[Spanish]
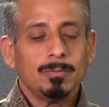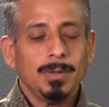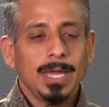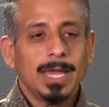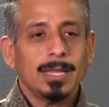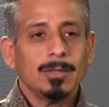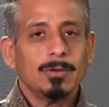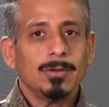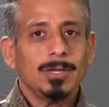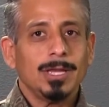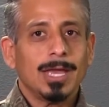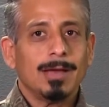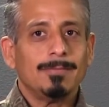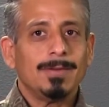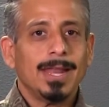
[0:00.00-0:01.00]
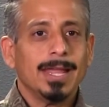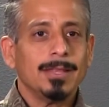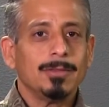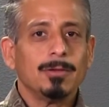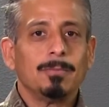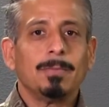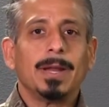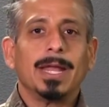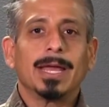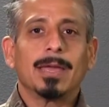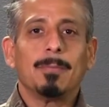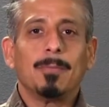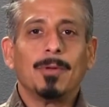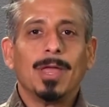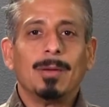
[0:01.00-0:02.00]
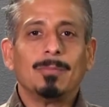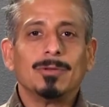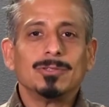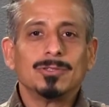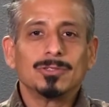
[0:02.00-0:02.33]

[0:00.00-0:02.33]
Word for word: viendo y hablando para que podamos